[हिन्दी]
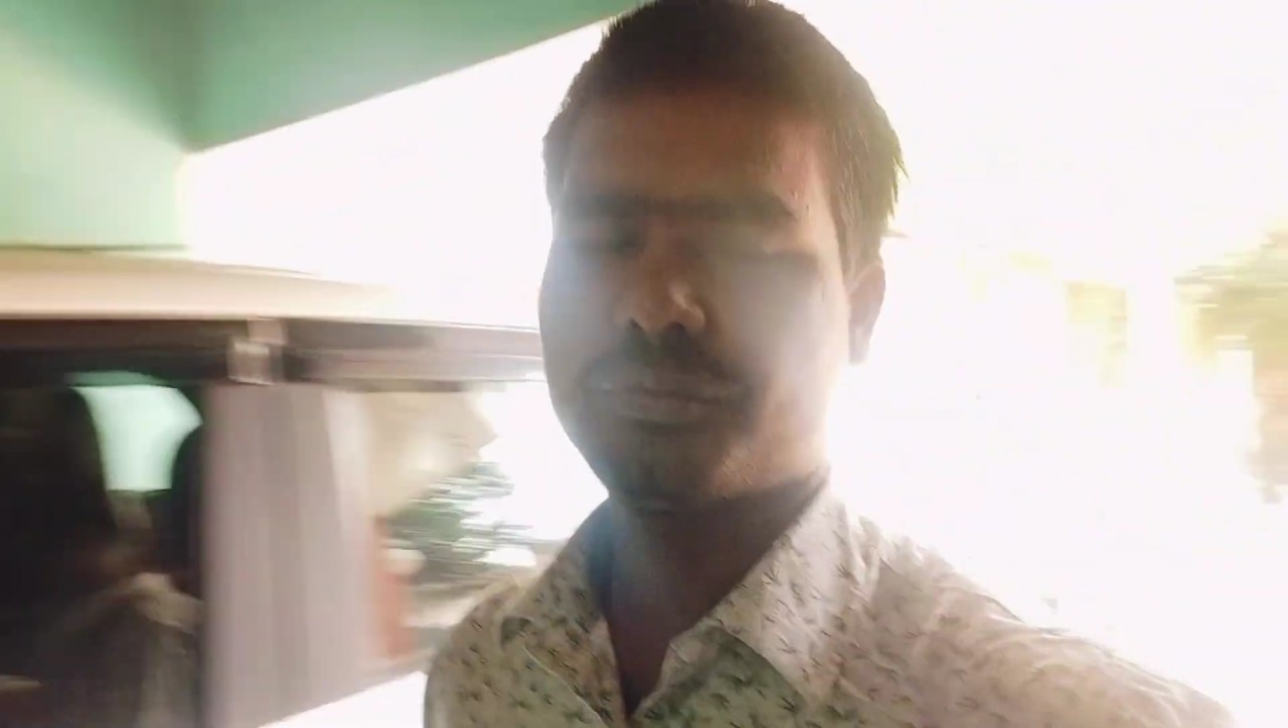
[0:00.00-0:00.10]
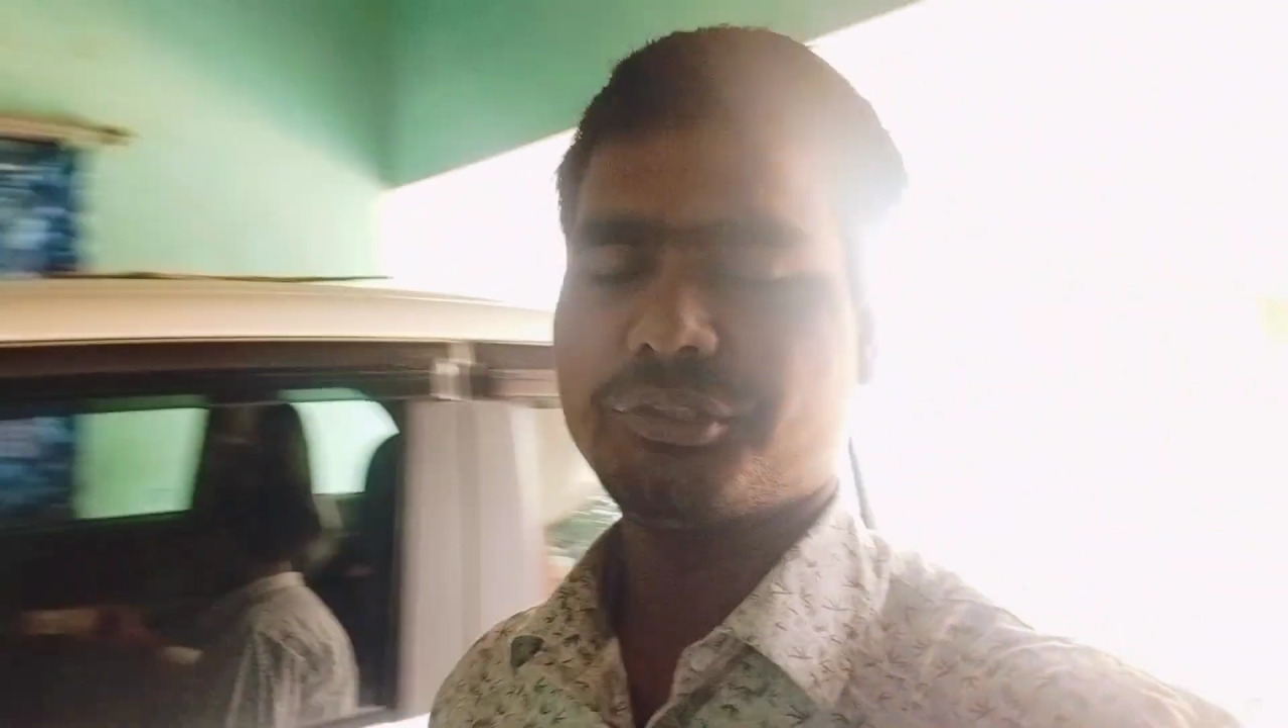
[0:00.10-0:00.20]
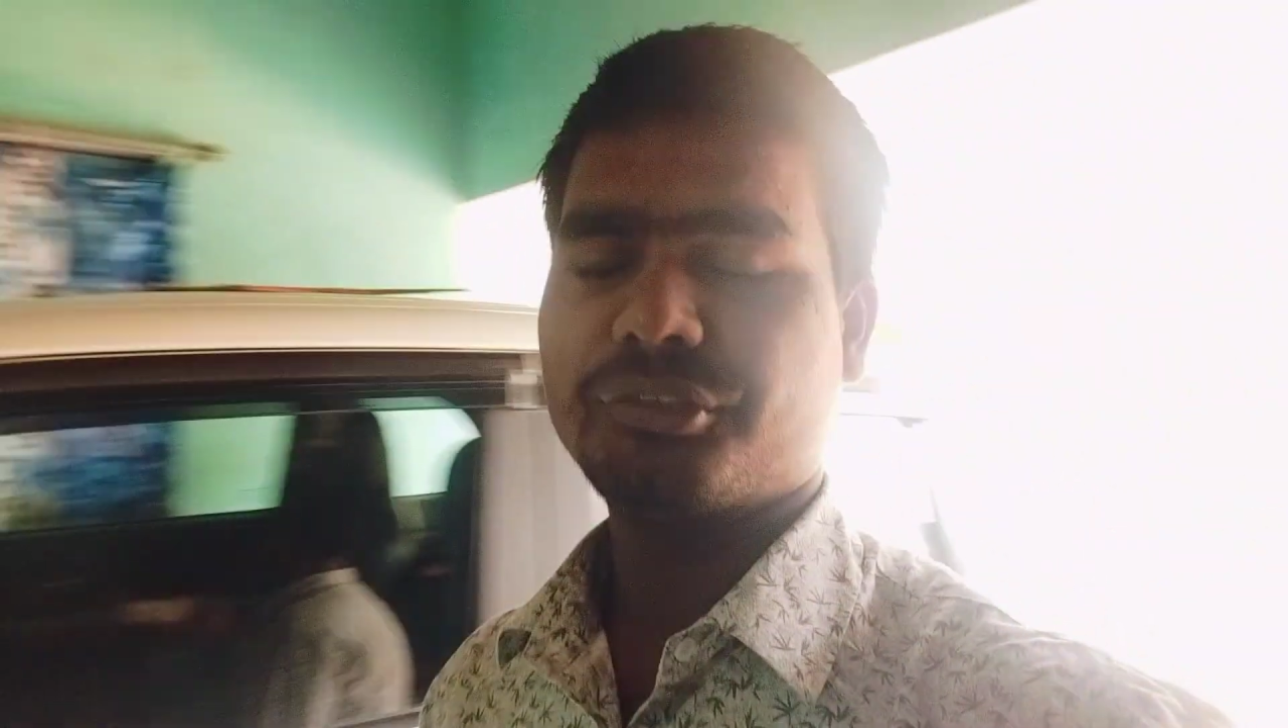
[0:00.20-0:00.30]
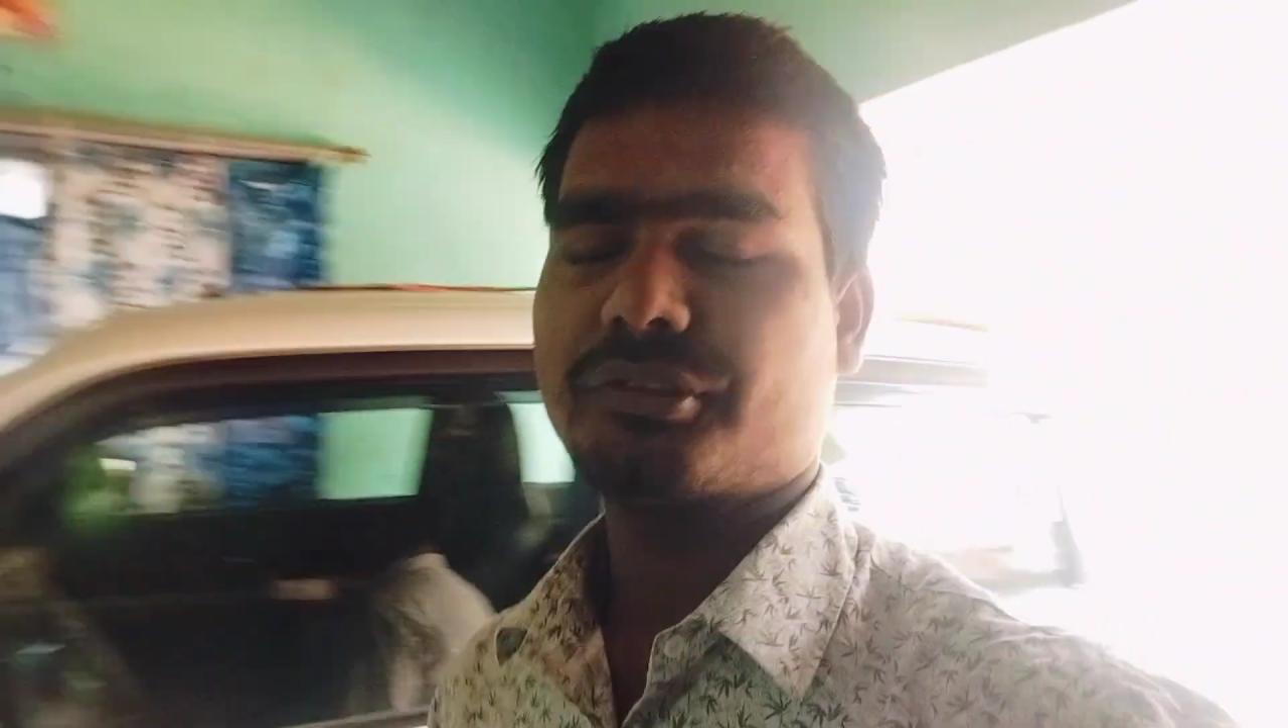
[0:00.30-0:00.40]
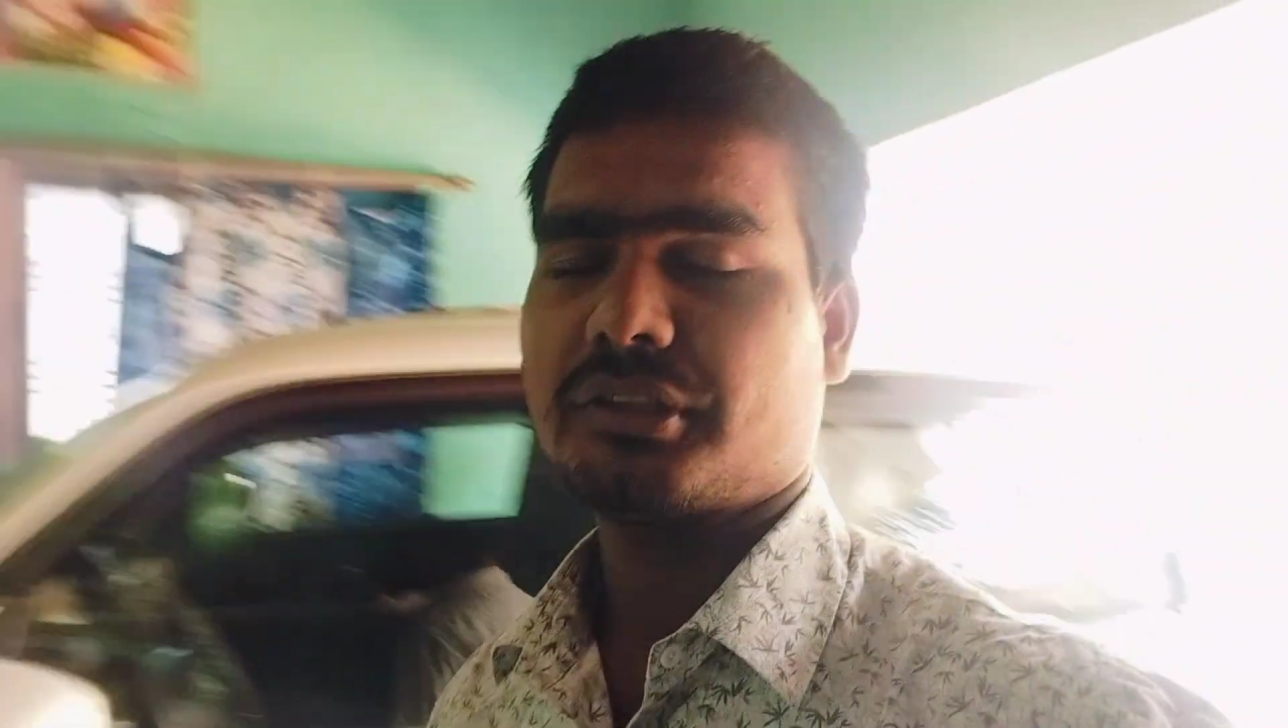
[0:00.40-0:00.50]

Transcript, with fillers: तो वीडियो